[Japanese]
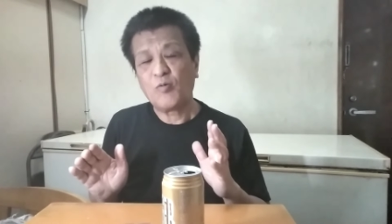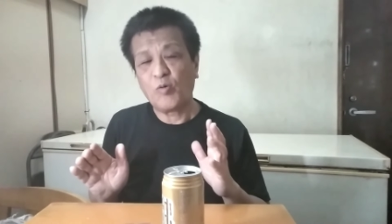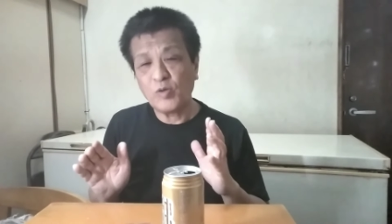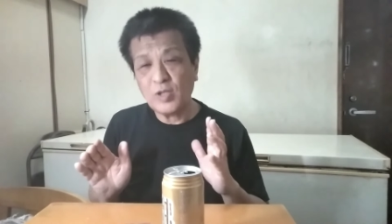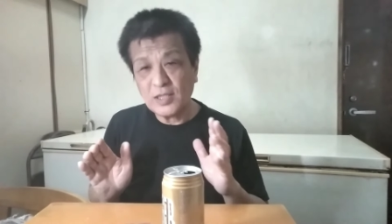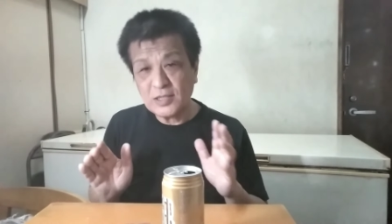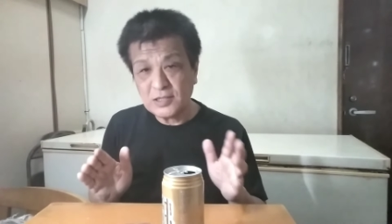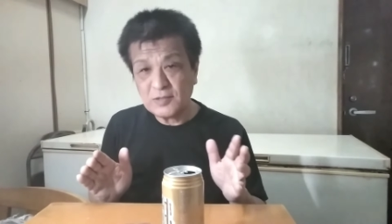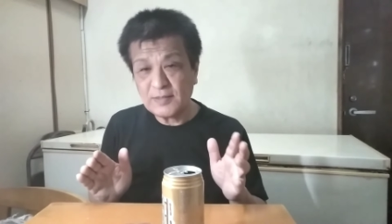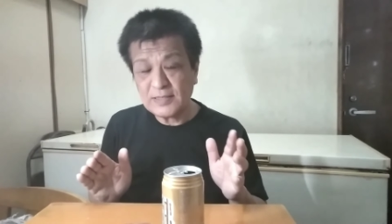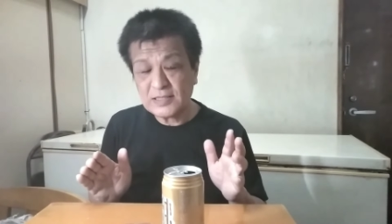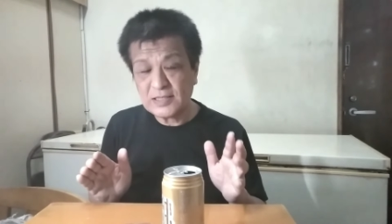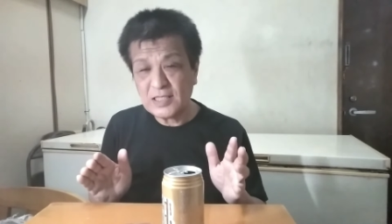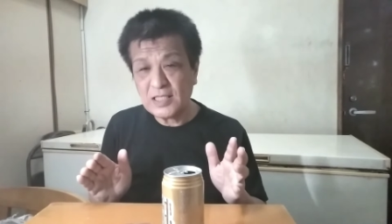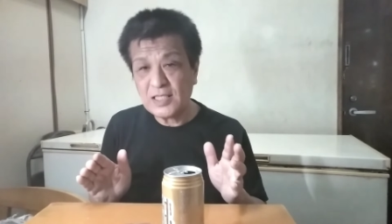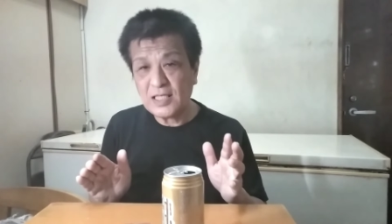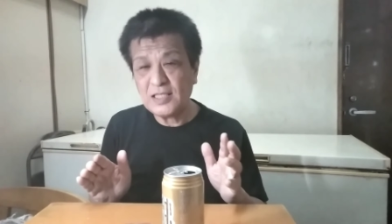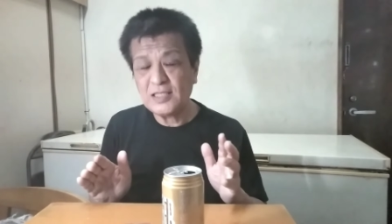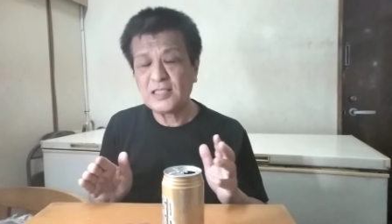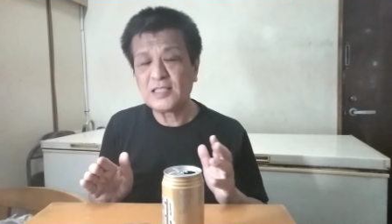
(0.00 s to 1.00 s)
お出しはし
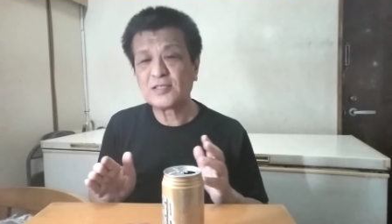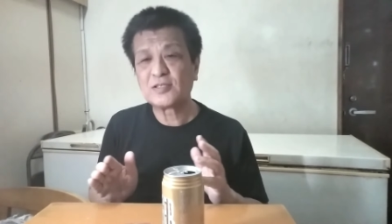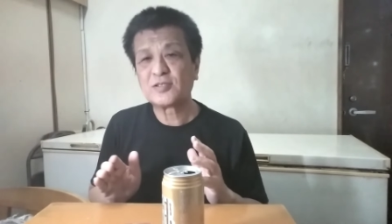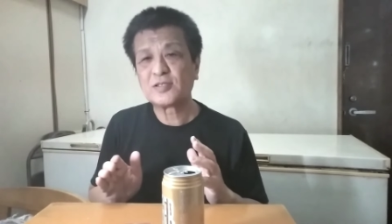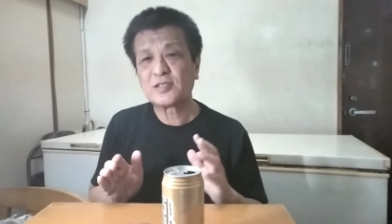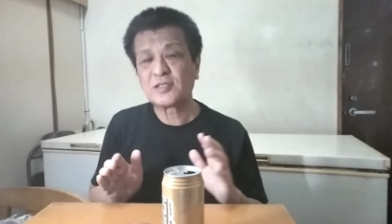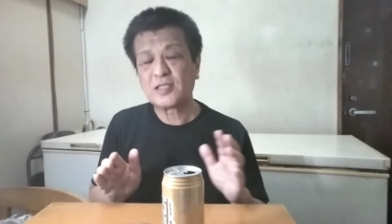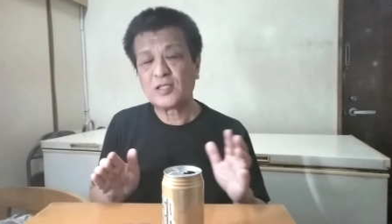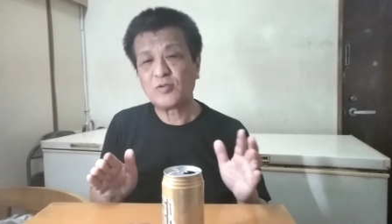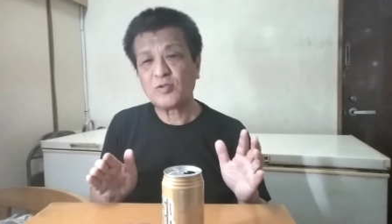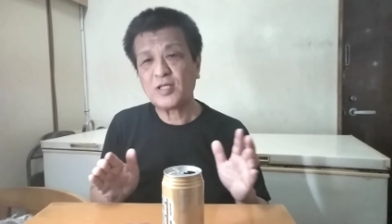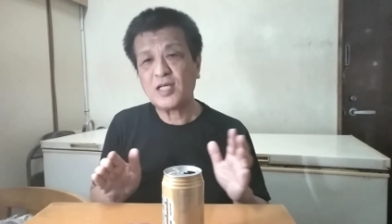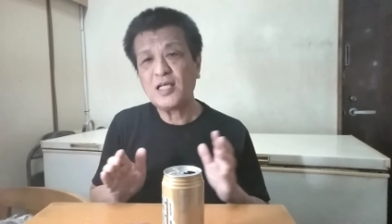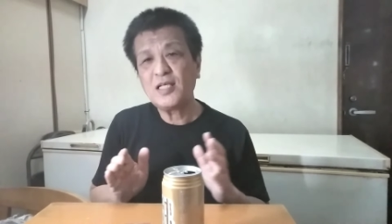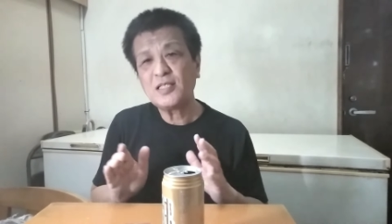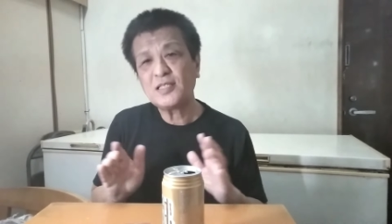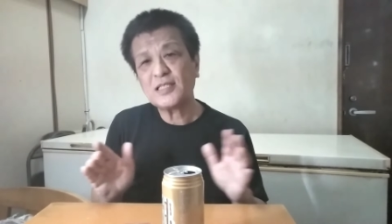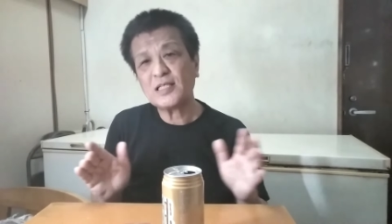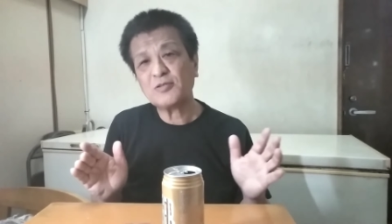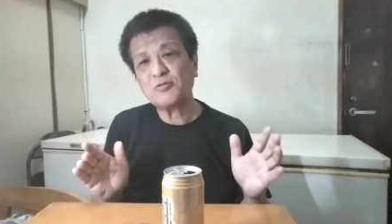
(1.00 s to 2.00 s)
てないんですけど
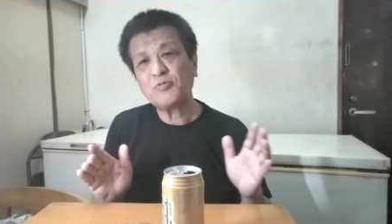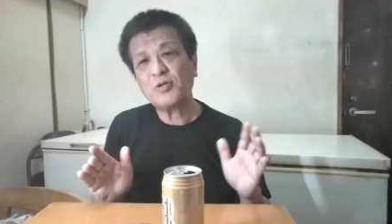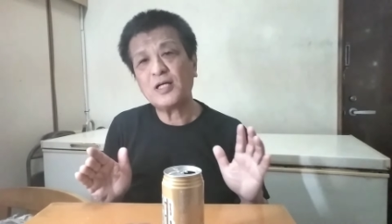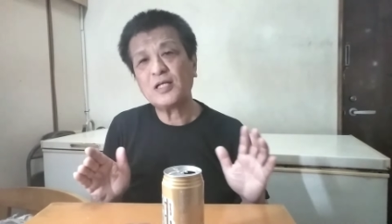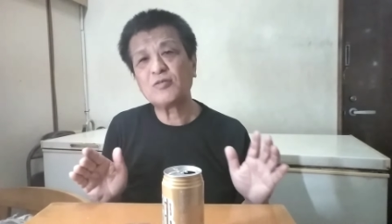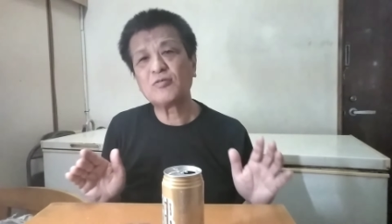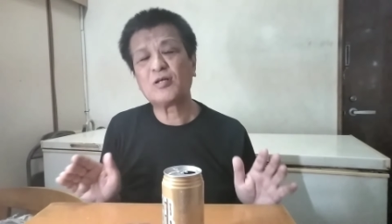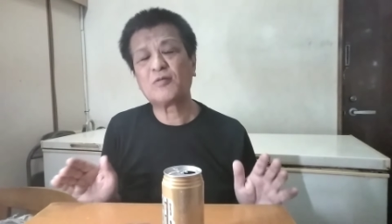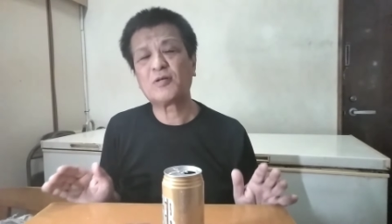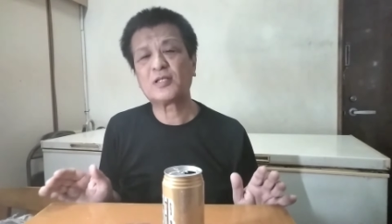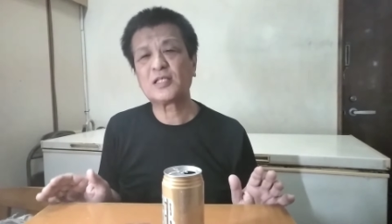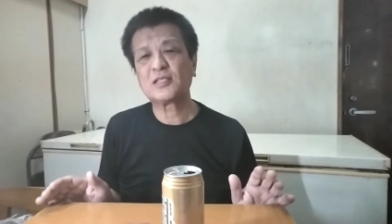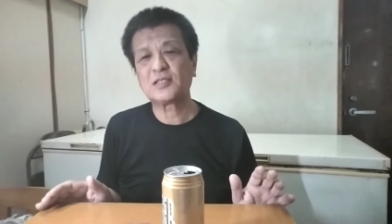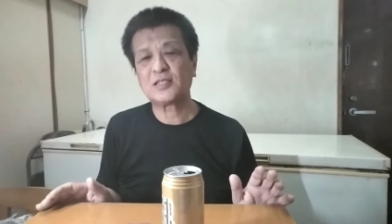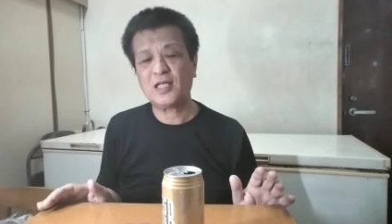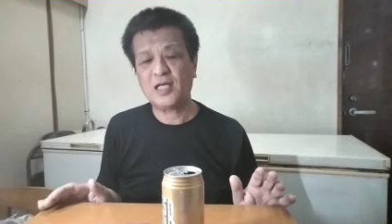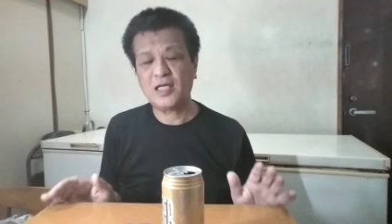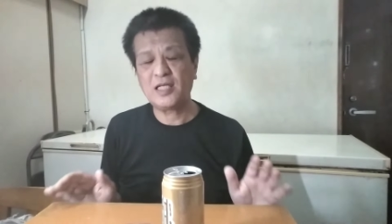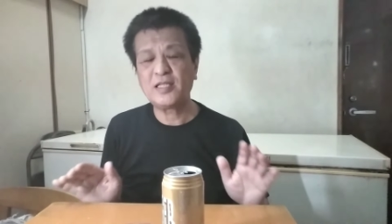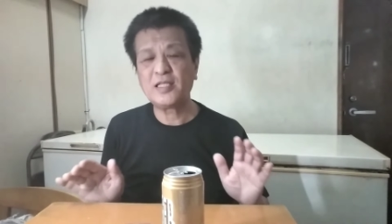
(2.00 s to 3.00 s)
検索ワードが
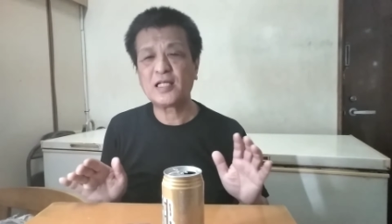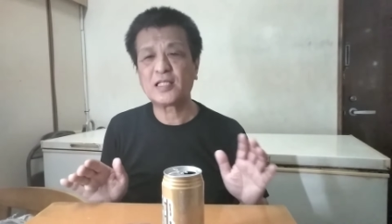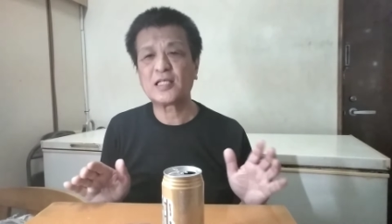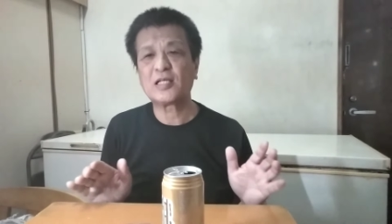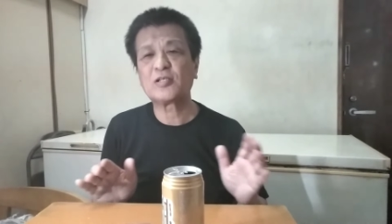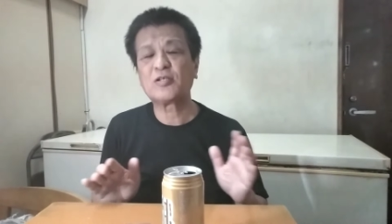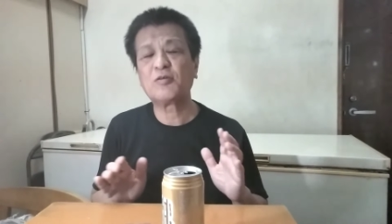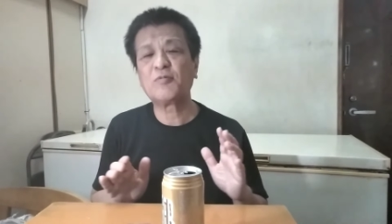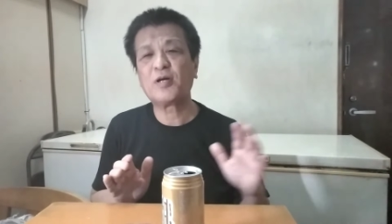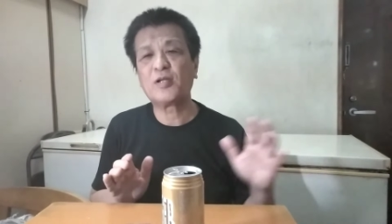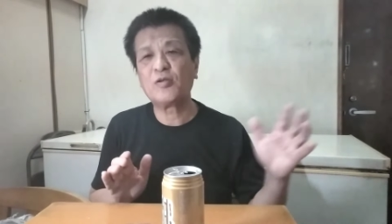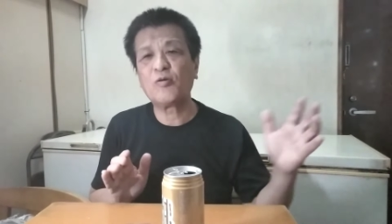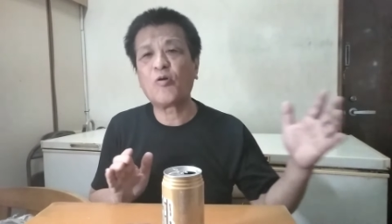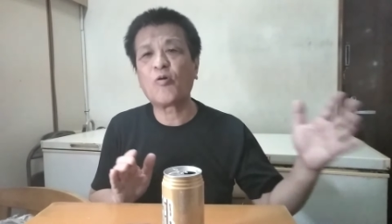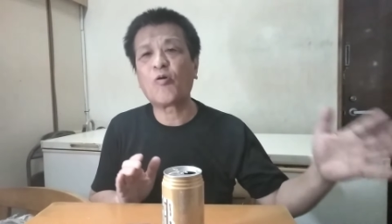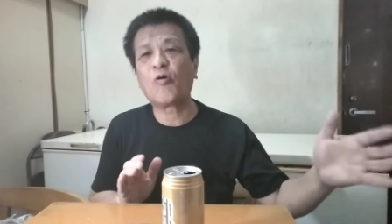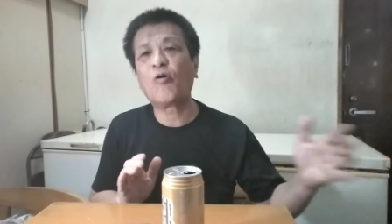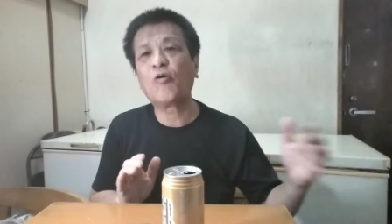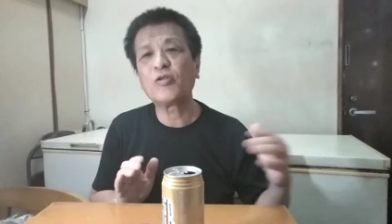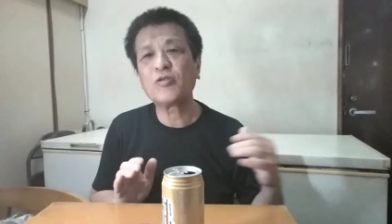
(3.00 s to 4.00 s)
私が変な例えば
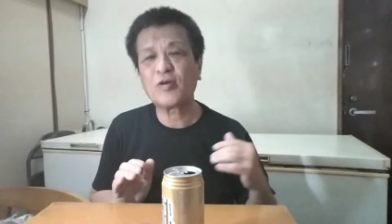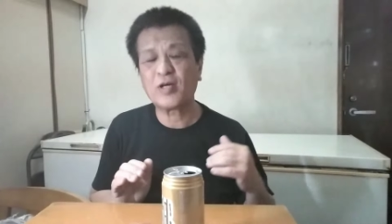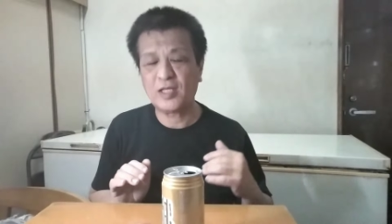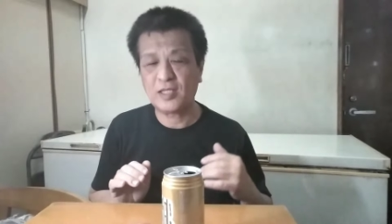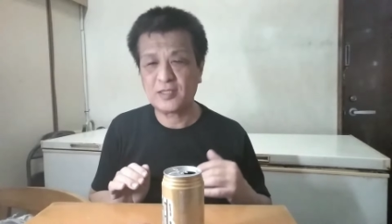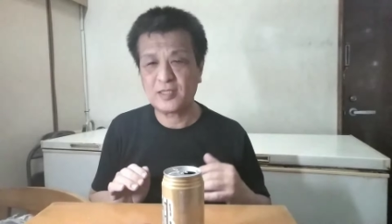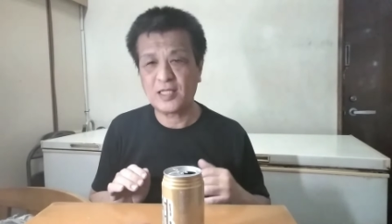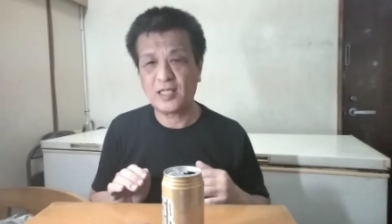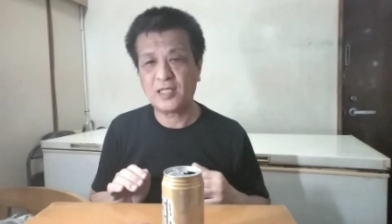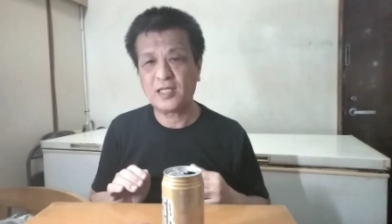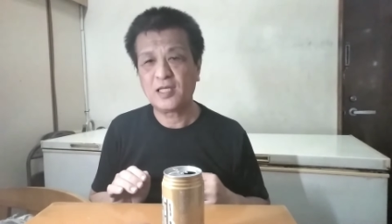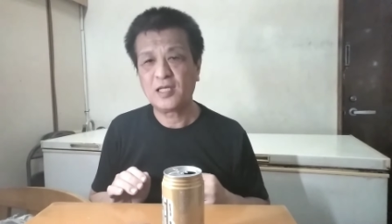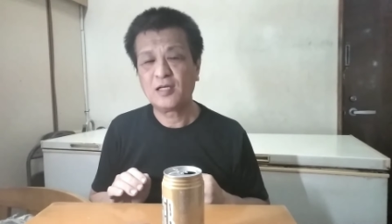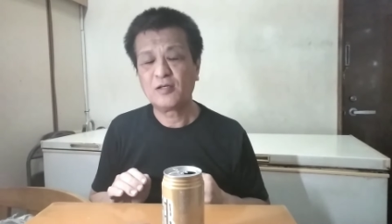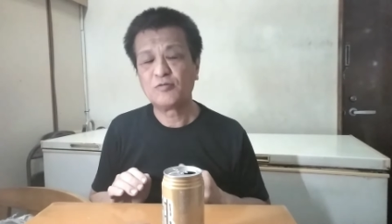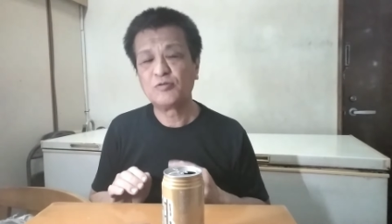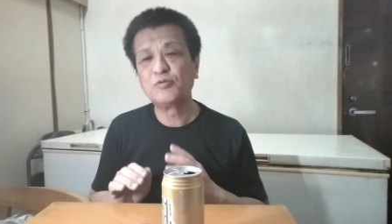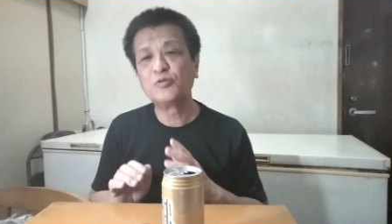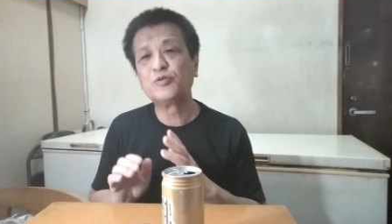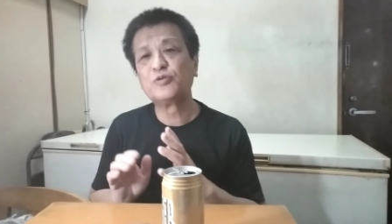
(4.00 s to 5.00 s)
旅行とか行ったり
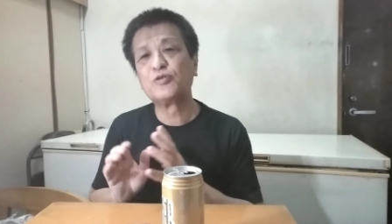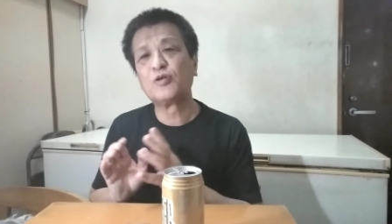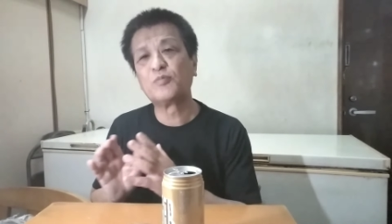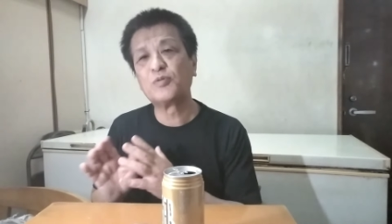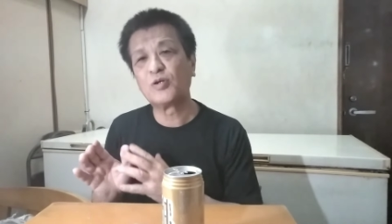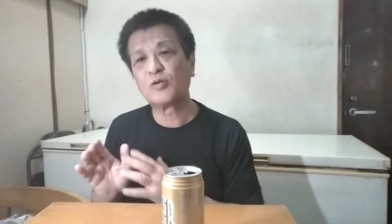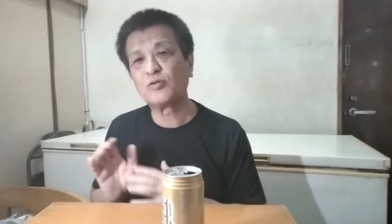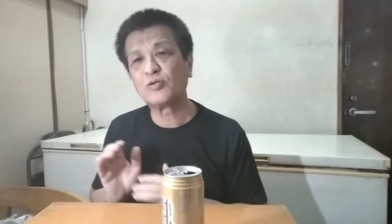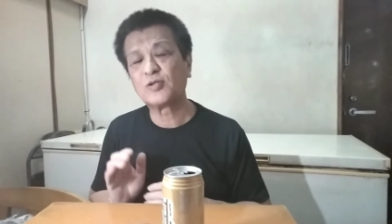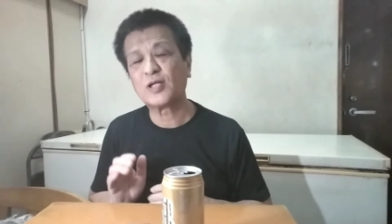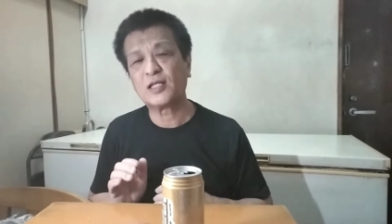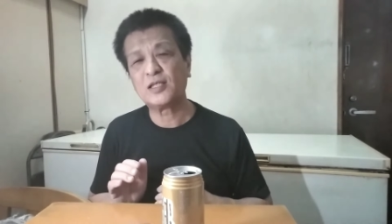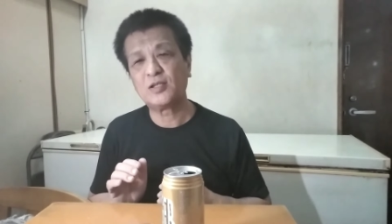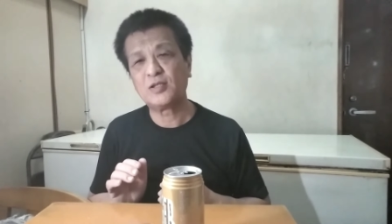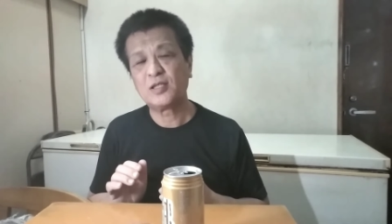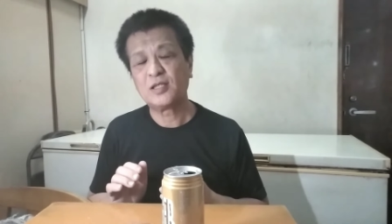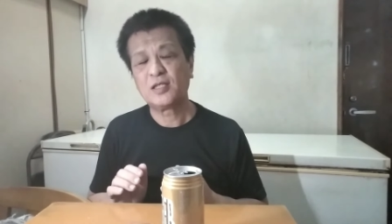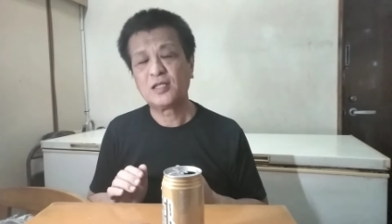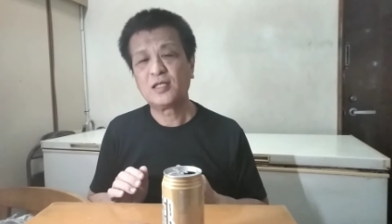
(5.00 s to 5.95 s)
夫婦のブログとかに